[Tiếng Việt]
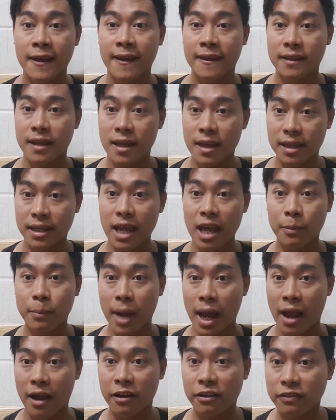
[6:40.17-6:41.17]
thì các
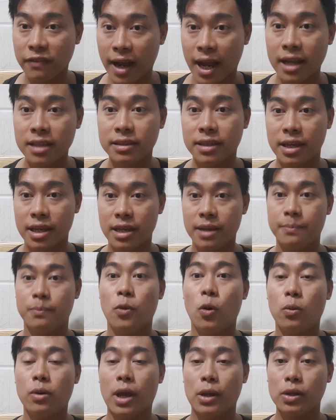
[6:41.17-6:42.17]
bạn phải tìm
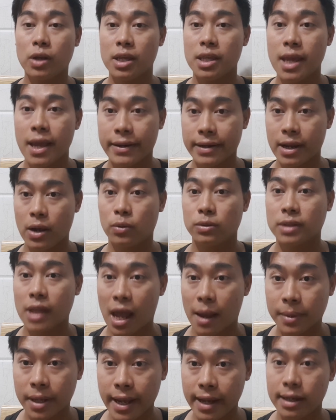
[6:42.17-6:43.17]
một khoảng thời gian nào
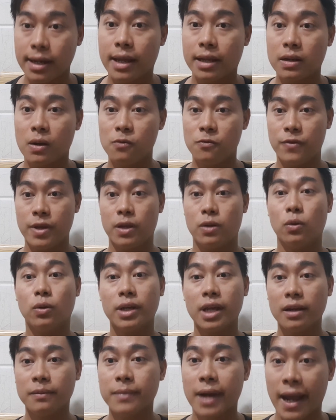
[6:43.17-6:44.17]
tạm gác lại công việc của
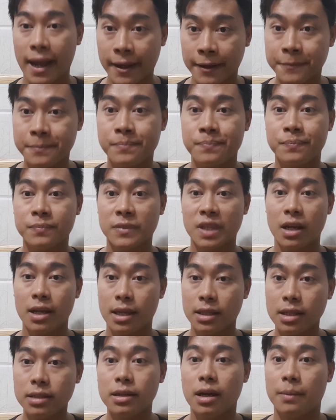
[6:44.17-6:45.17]
các bạn thời
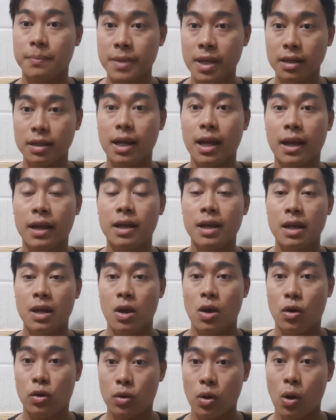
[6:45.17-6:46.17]
gian thích hợp nhất ha
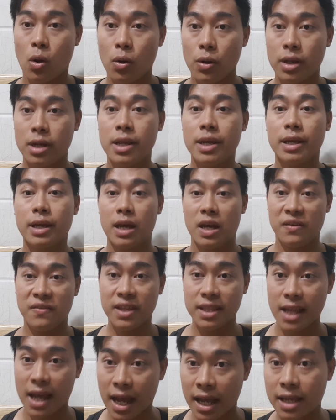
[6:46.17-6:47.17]
rồi liên hệ
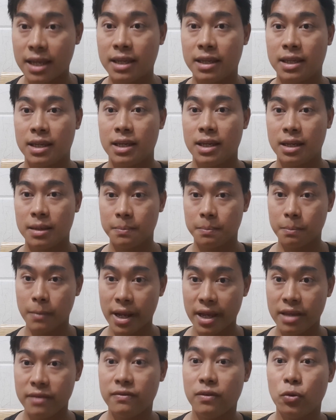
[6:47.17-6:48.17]
với thầy
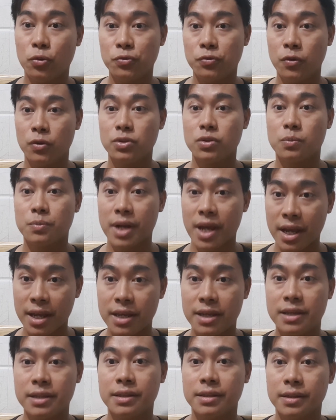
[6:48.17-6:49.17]
bay vô, vô trong
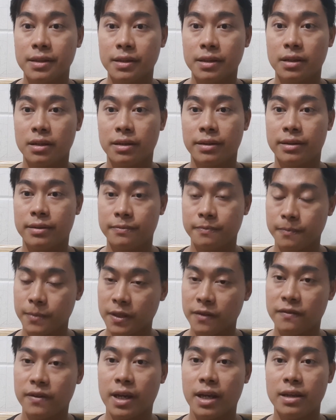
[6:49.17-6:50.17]
đây à,
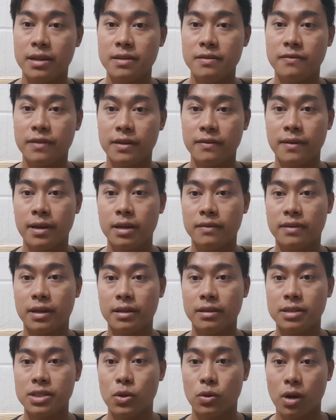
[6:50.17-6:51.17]
mình phải phải
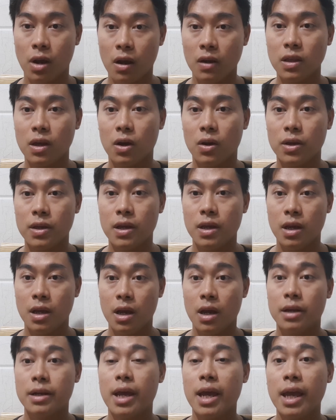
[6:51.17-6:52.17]
phải chịu khó thôi
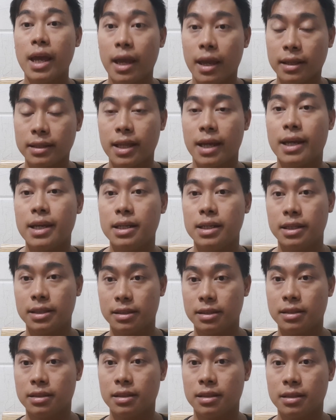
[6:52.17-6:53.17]
để hẹn thầy
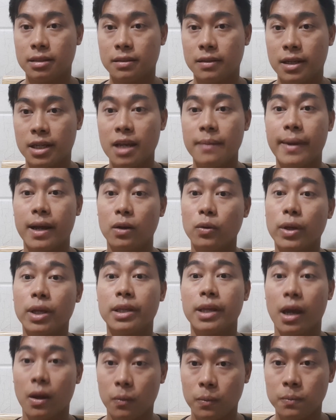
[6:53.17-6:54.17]
lịch để các bạn luyện
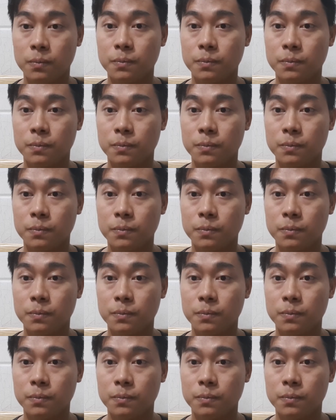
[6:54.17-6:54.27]
giọng